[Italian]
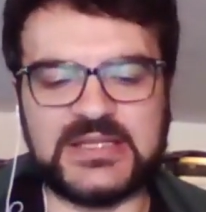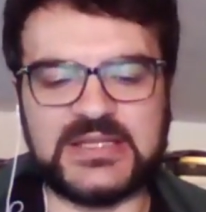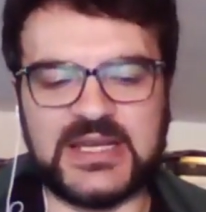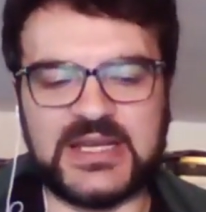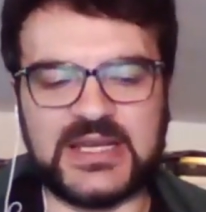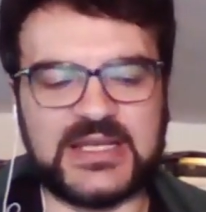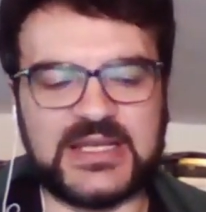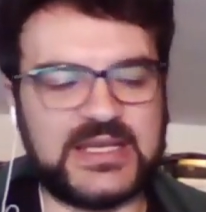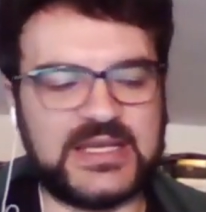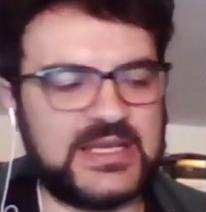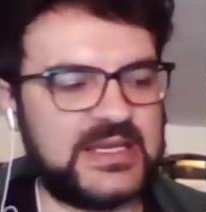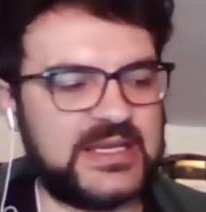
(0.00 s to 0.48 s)

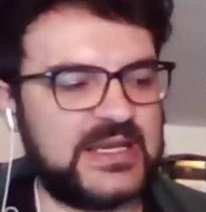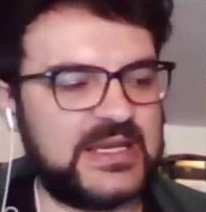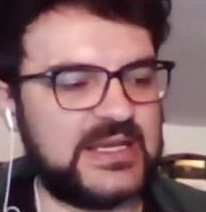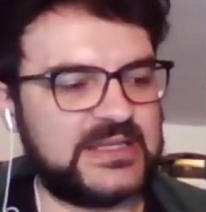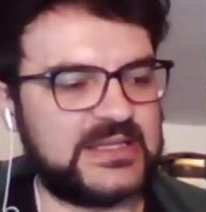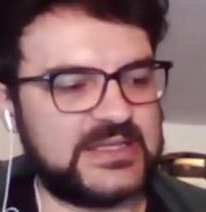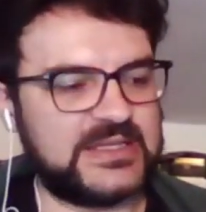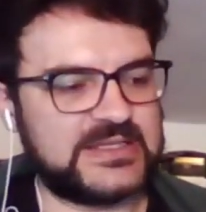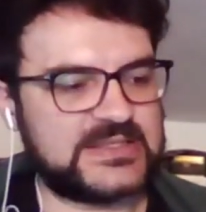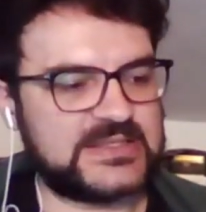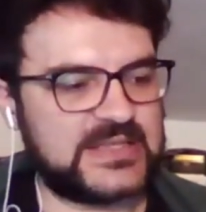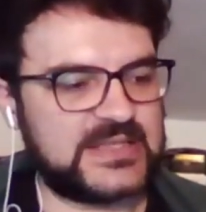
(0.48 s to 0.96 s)
nelle, nelle,
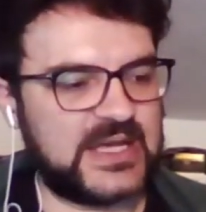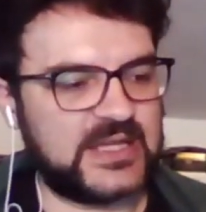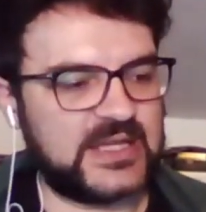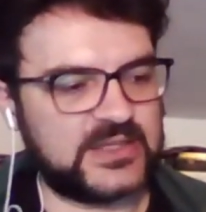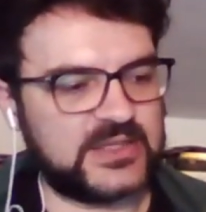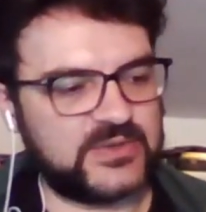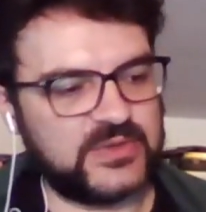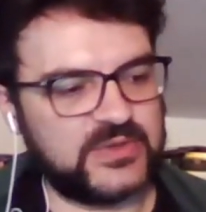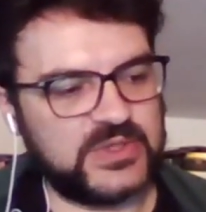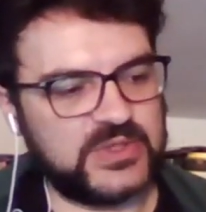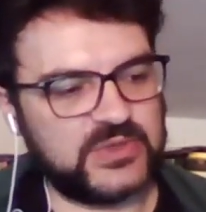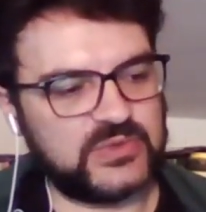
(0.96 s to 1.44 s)
testate,
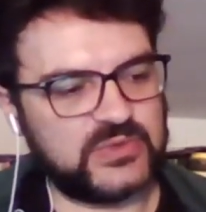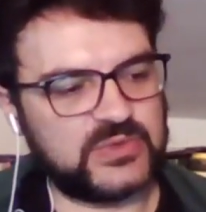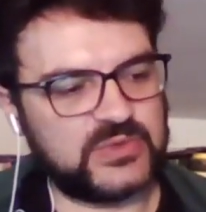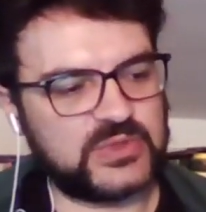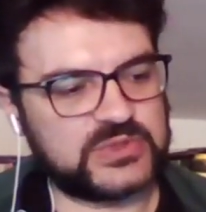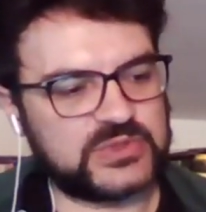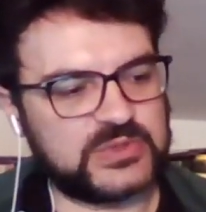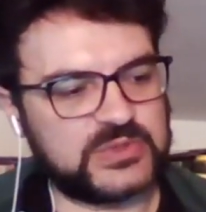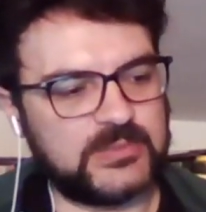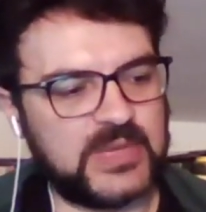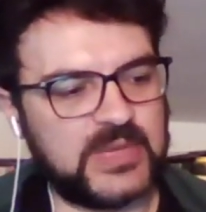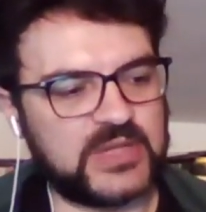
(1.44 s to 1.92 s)
quindi tutto
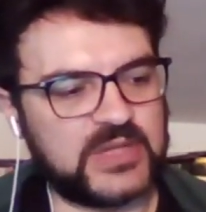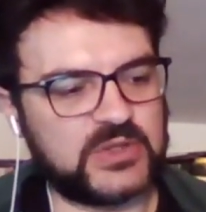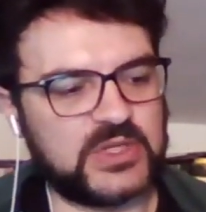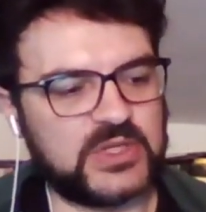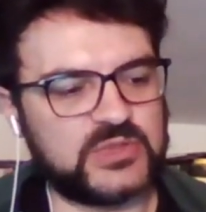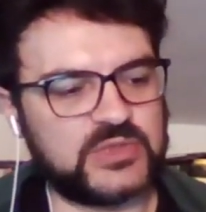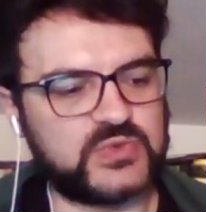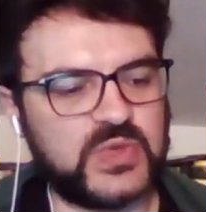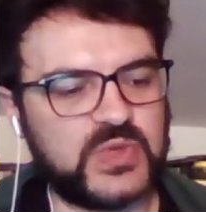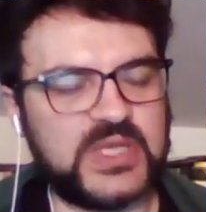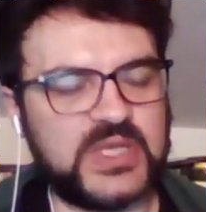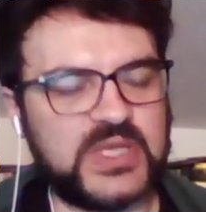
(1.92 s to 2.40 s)
sommato le
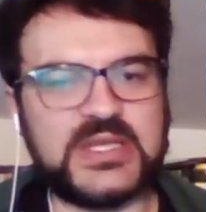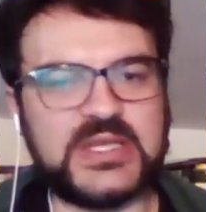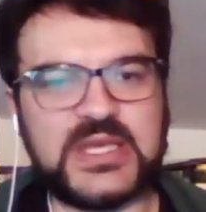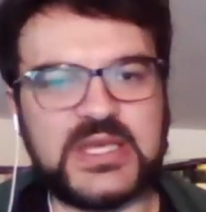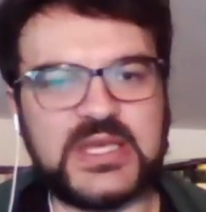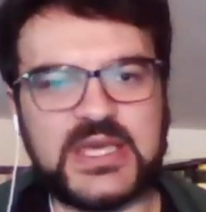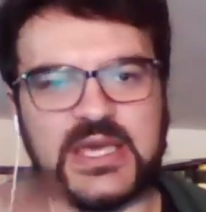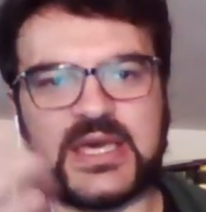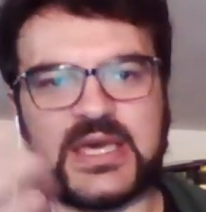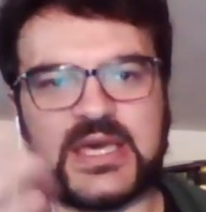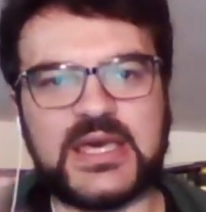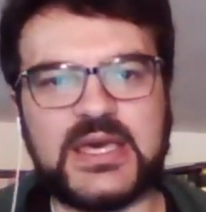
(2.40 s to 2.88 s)
sue
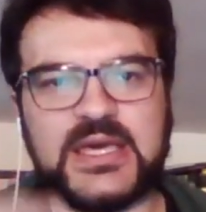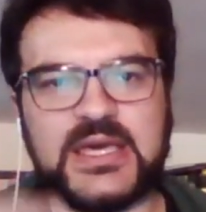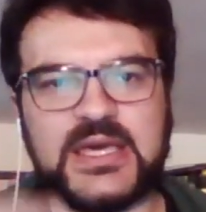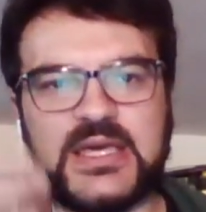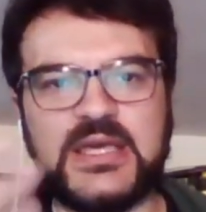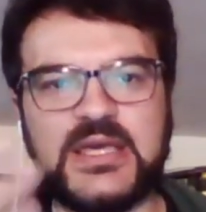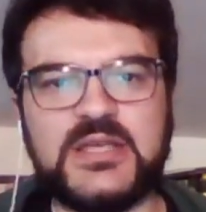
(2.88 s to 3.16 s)
idee